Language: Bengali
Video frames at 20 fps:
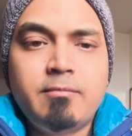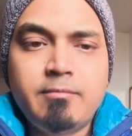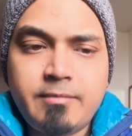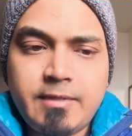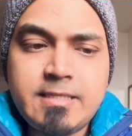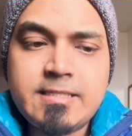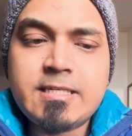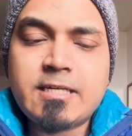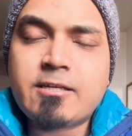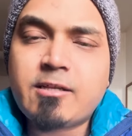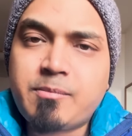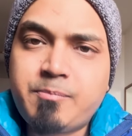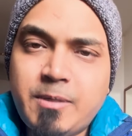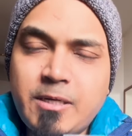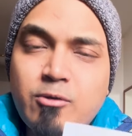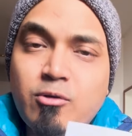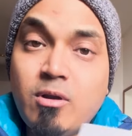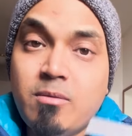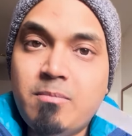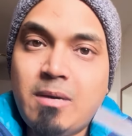তিন চারটা স্প্রে
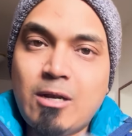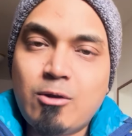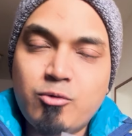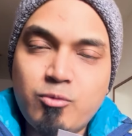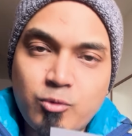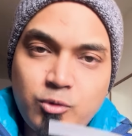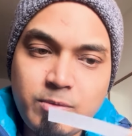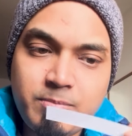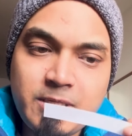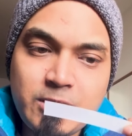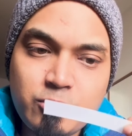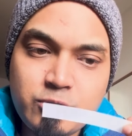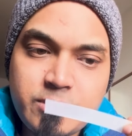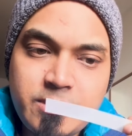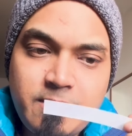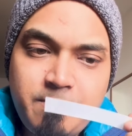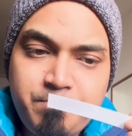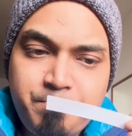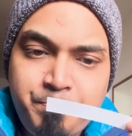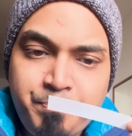করলাম ভালো মতো বের হচ্ছে
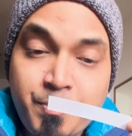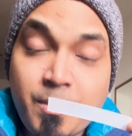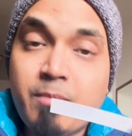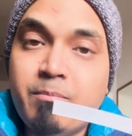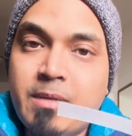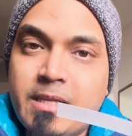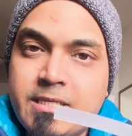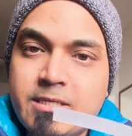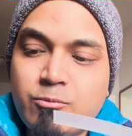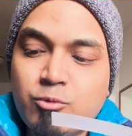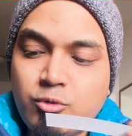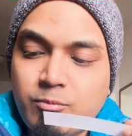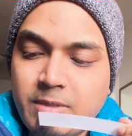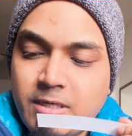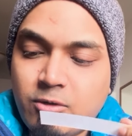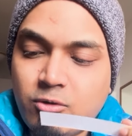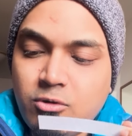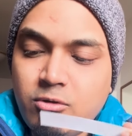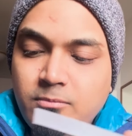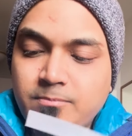মিস্ত্রির মতো
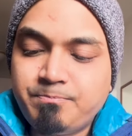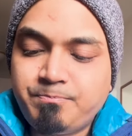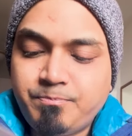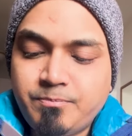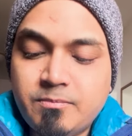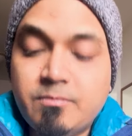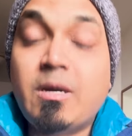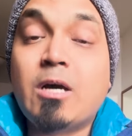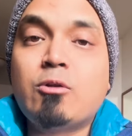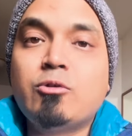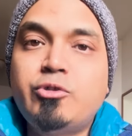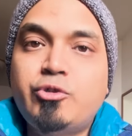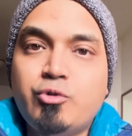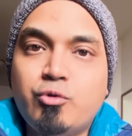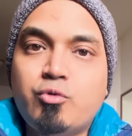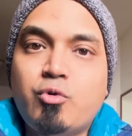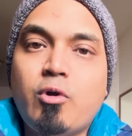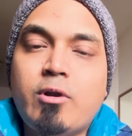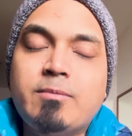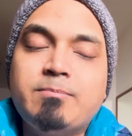বের হলো ভালোই
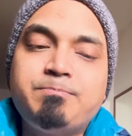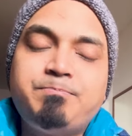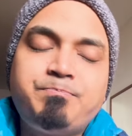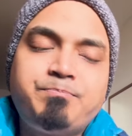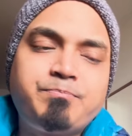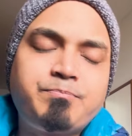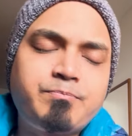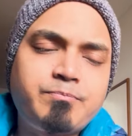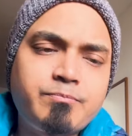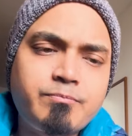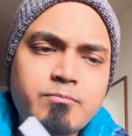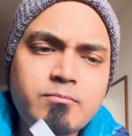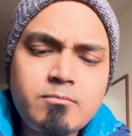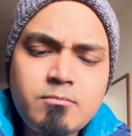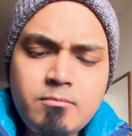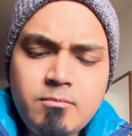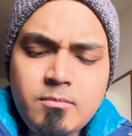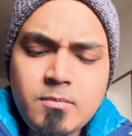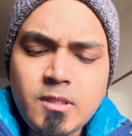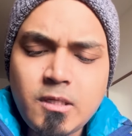শ্যুট করে
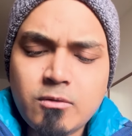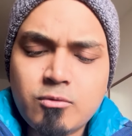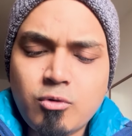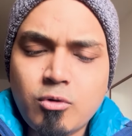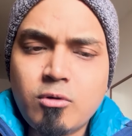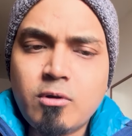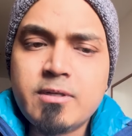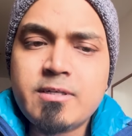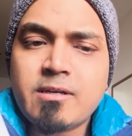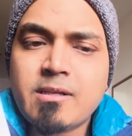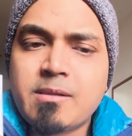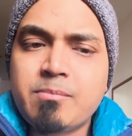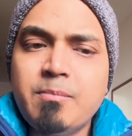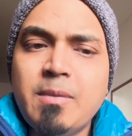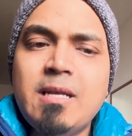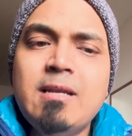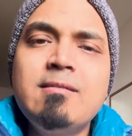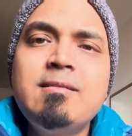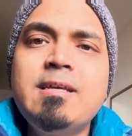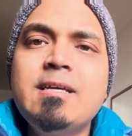তো এটা
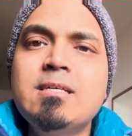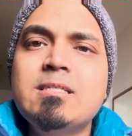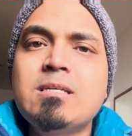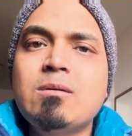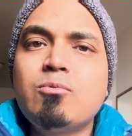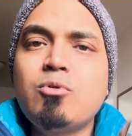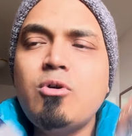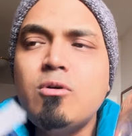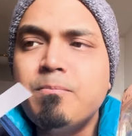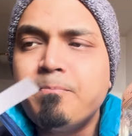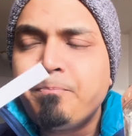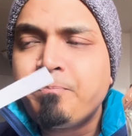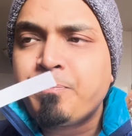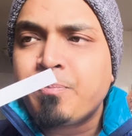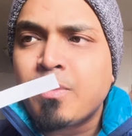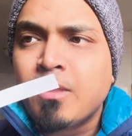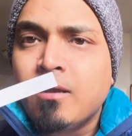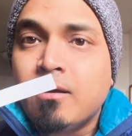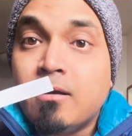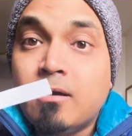স্মেলের দিকে যাব
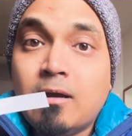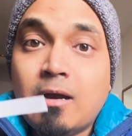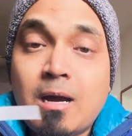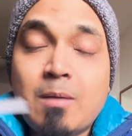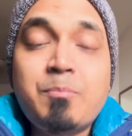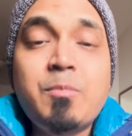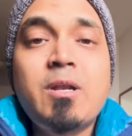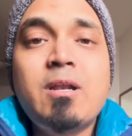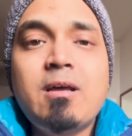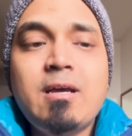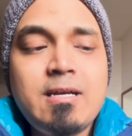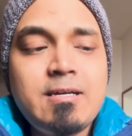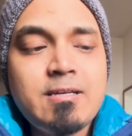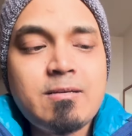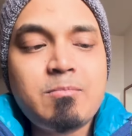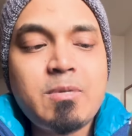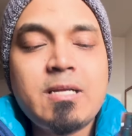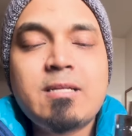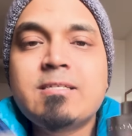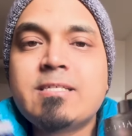আপনারা এটার
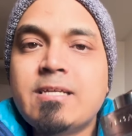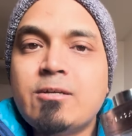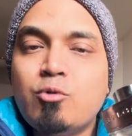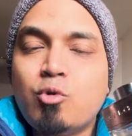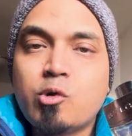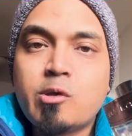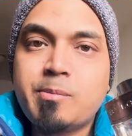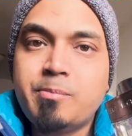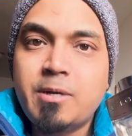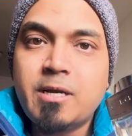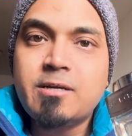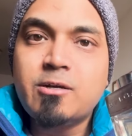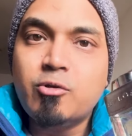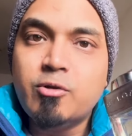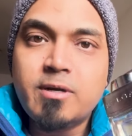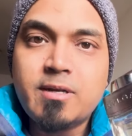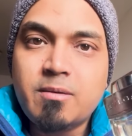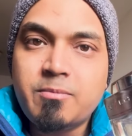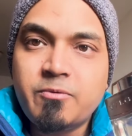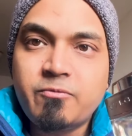মানে যে নোটস ব্রেকডাউন
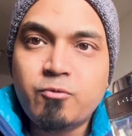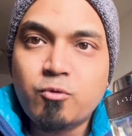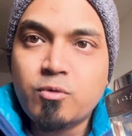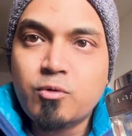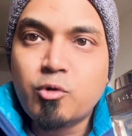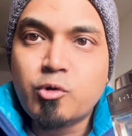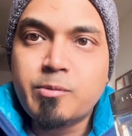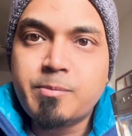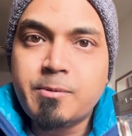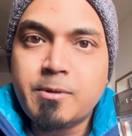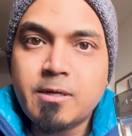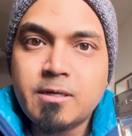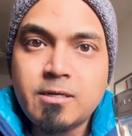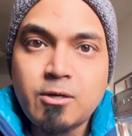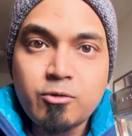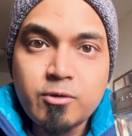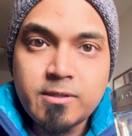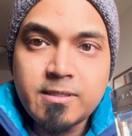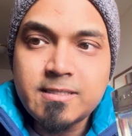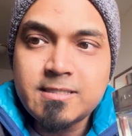এটা আমি ফুল নোটস
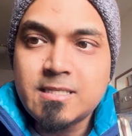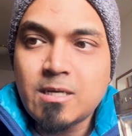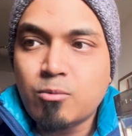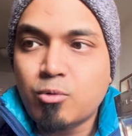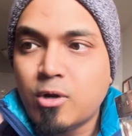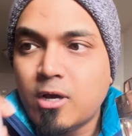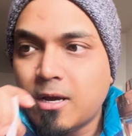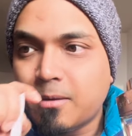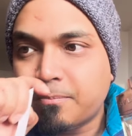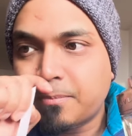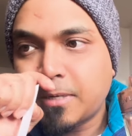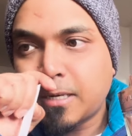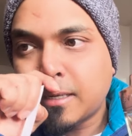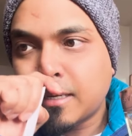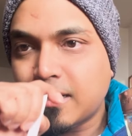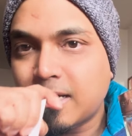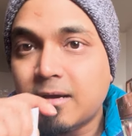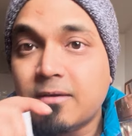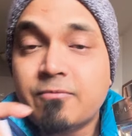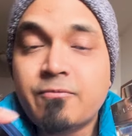ব্রেকডাউনের দিকে যাবো না আপনারা
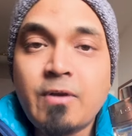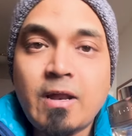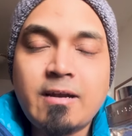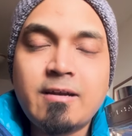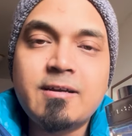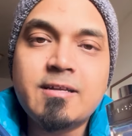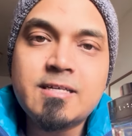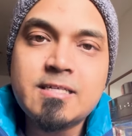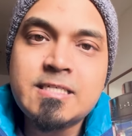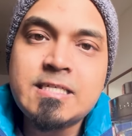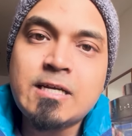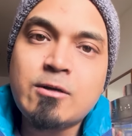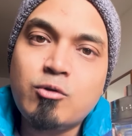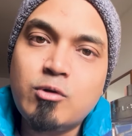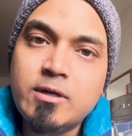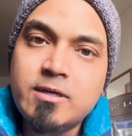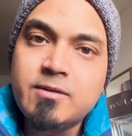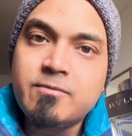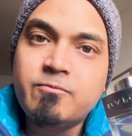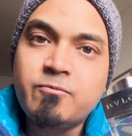ফ্র্যাগনেটিকে চেক
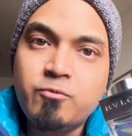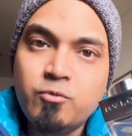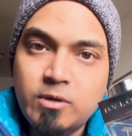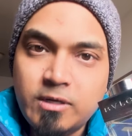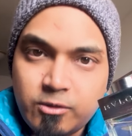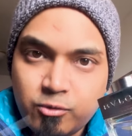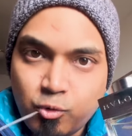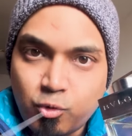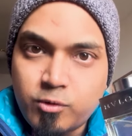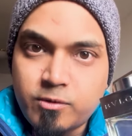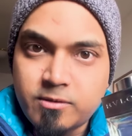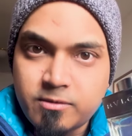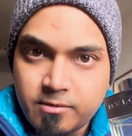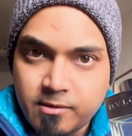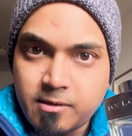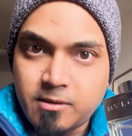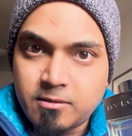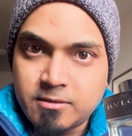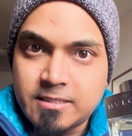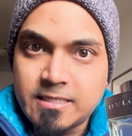করলে এটা ফুলি নোটস
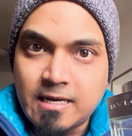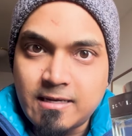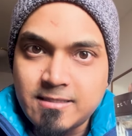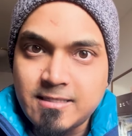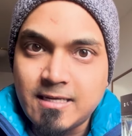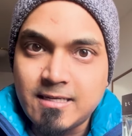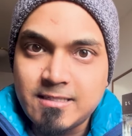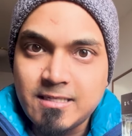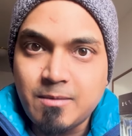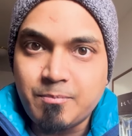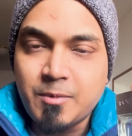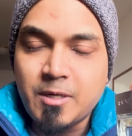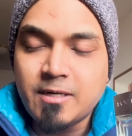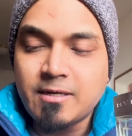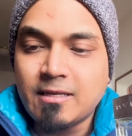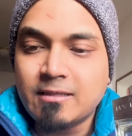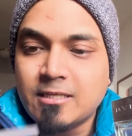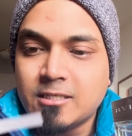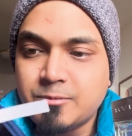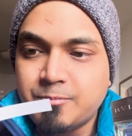যা যা আছে আপনারা
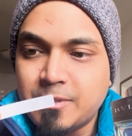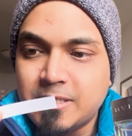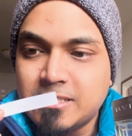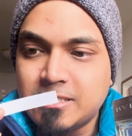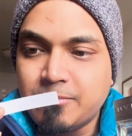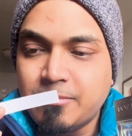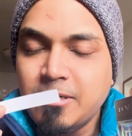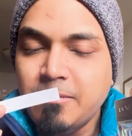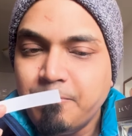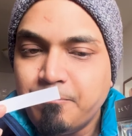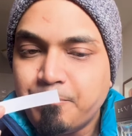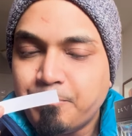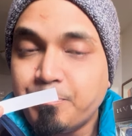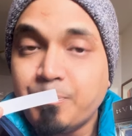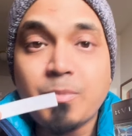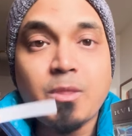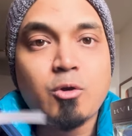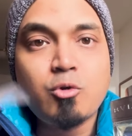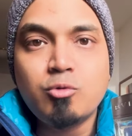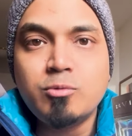একটা আন্দাজ পেয়ে যাবেন
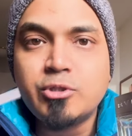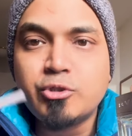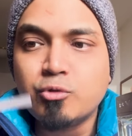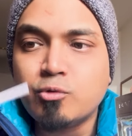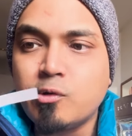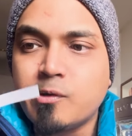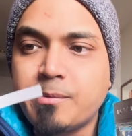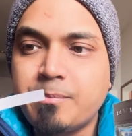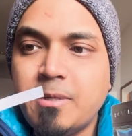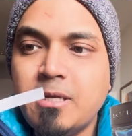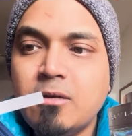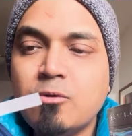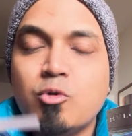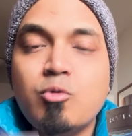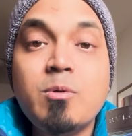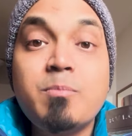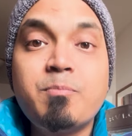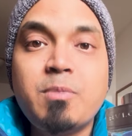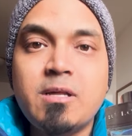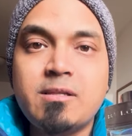হুম খুবই সুন্দর স্মেল
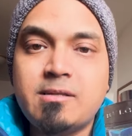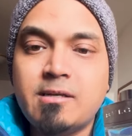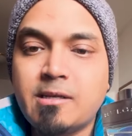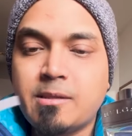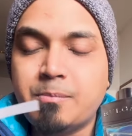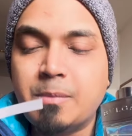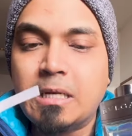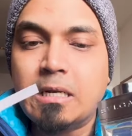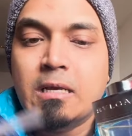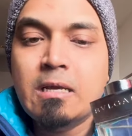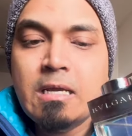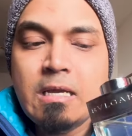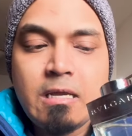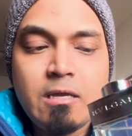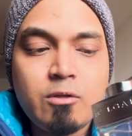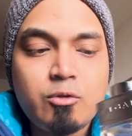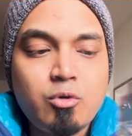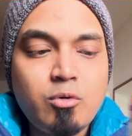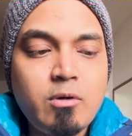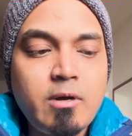খুবই প্লিজেন্ট স্মেল
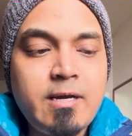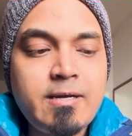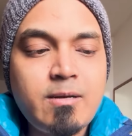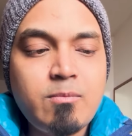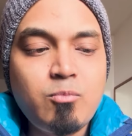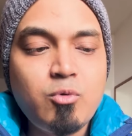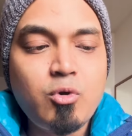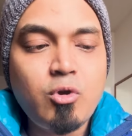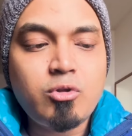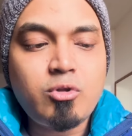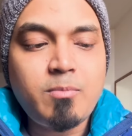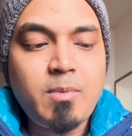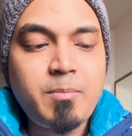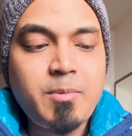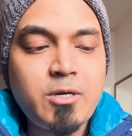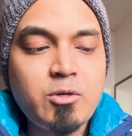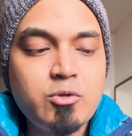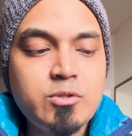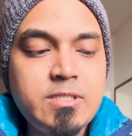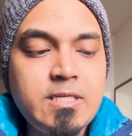তো এটার মূলত
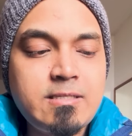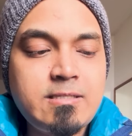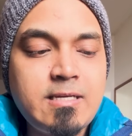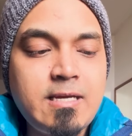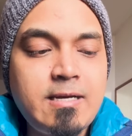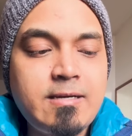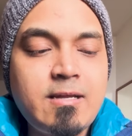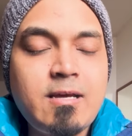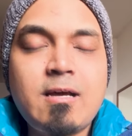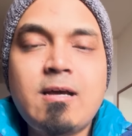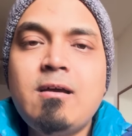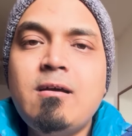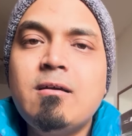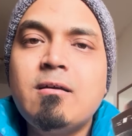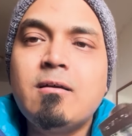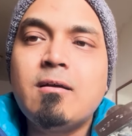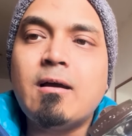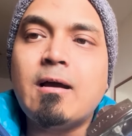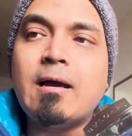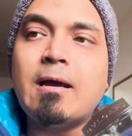ব্যাপার হচ্ছে যে এটা
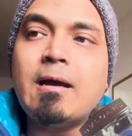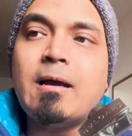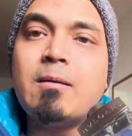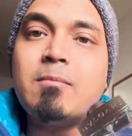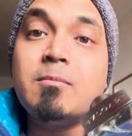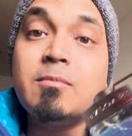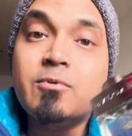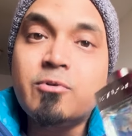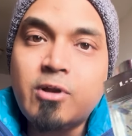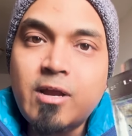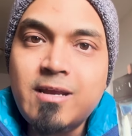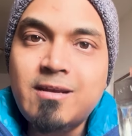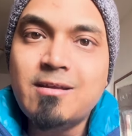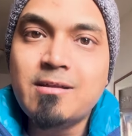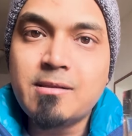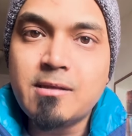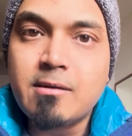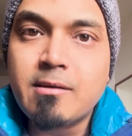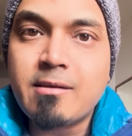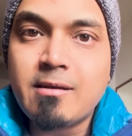
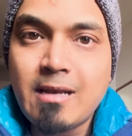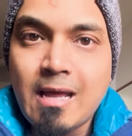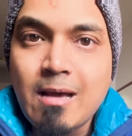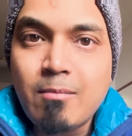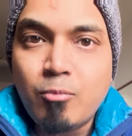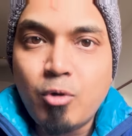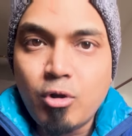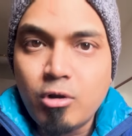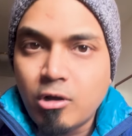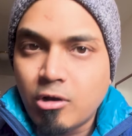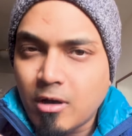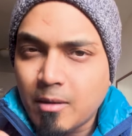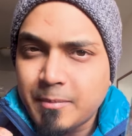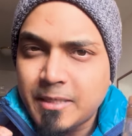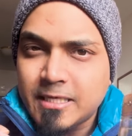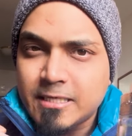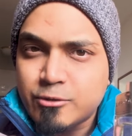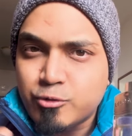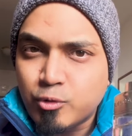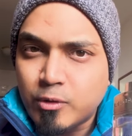রেইনেসেন্স নাম হলো আমি
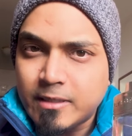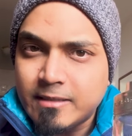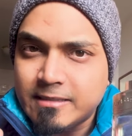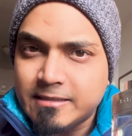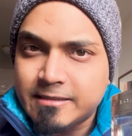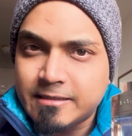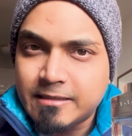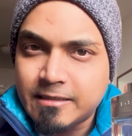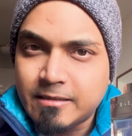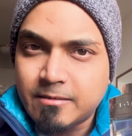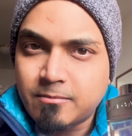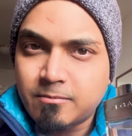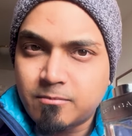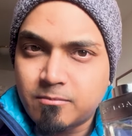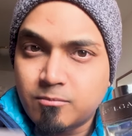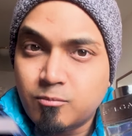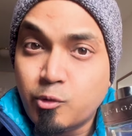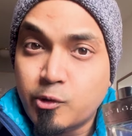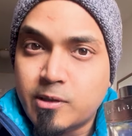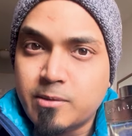কিছুটা এদিক সেদিক
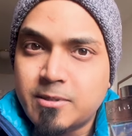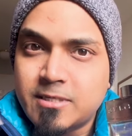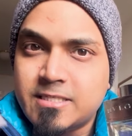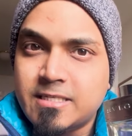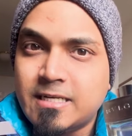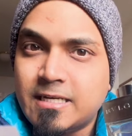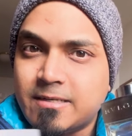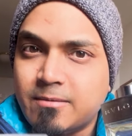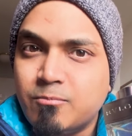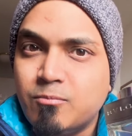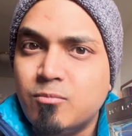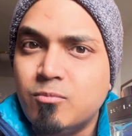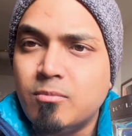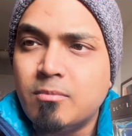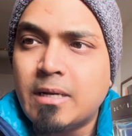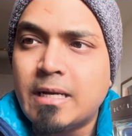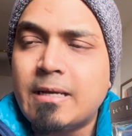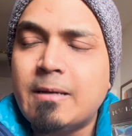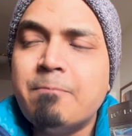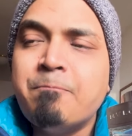বুঝতে পেরেছি এটা
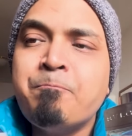মানে